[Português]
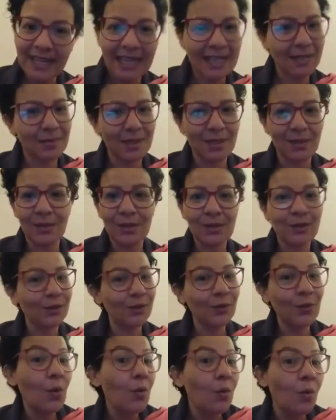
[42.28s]
As pessoas
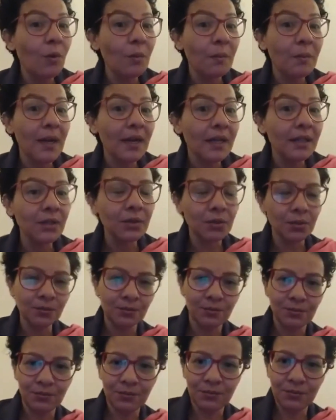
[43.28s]
continuam
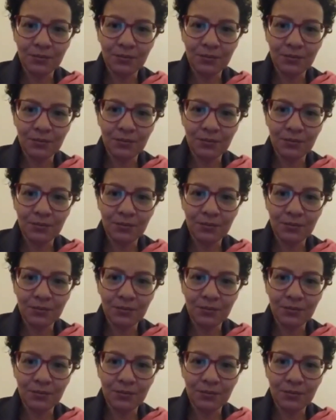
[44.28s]
comprando